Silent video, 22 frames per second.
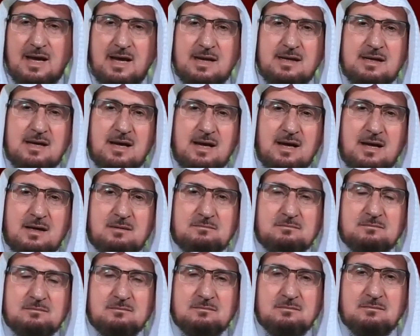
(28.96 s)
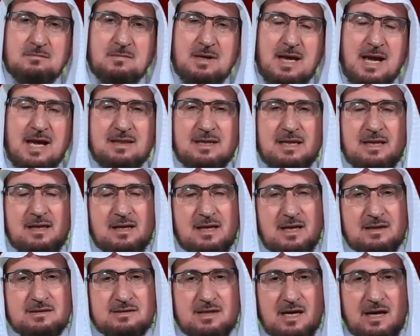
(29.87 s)
ان هذه
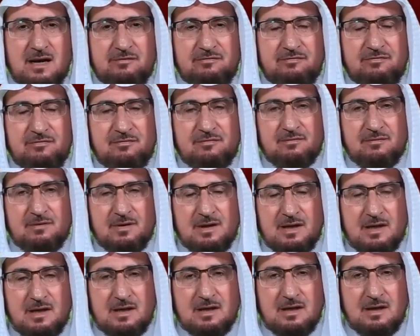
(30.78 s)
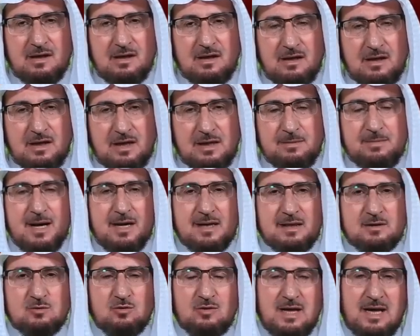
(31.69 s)
الاهداف
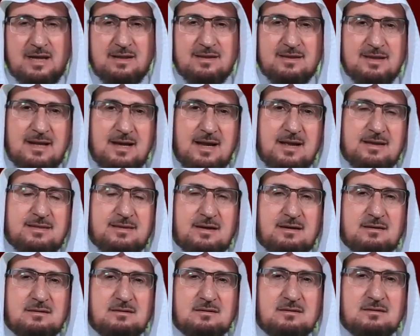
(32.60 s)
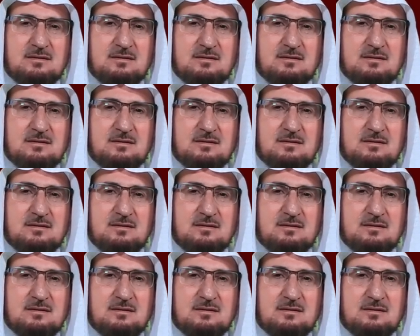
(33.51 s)
عباره عن ثلاثه